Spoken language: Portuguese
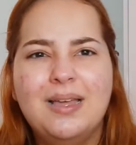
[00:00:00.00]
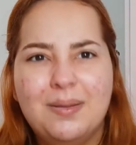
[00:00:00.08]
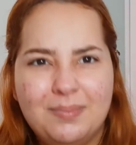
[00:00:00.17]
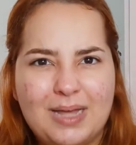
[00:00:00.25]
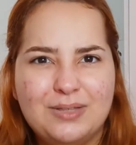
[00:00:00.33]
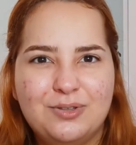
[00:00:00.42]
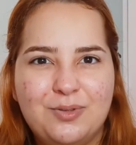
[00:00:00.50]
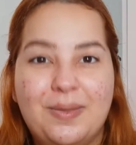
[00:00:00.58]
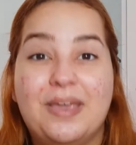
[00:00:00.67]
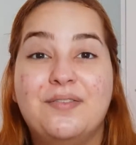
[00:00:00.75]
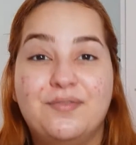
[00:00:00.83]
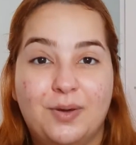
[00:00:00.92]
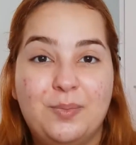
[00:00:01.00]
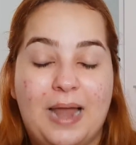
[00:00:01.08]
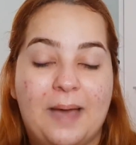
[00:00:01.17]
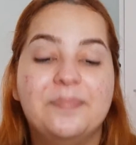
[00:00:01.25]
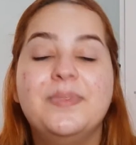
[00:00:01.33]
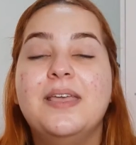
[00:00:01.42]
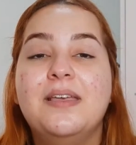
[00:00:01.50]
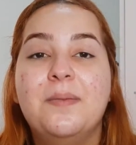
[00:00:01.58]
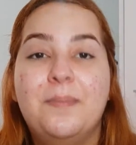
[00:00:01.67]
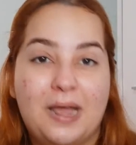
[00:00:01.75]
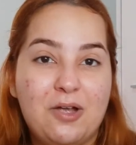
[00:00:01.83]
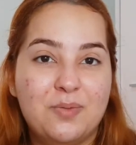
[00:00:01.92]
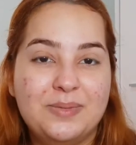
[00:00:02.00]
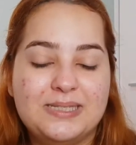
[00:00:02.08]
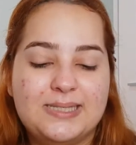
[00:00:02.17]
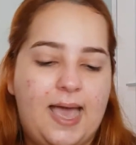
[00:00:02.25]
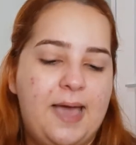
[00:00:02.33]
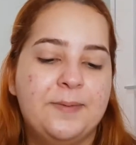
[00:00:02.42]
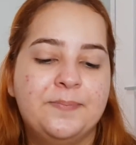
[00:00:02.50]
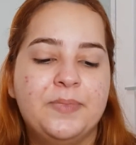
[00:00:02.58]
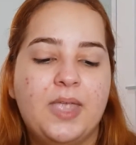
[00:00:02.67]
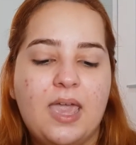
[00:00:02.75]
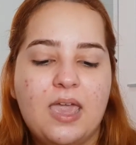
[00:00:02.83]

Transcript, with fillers: Mas tudo bem, vamos lá. Pra começar,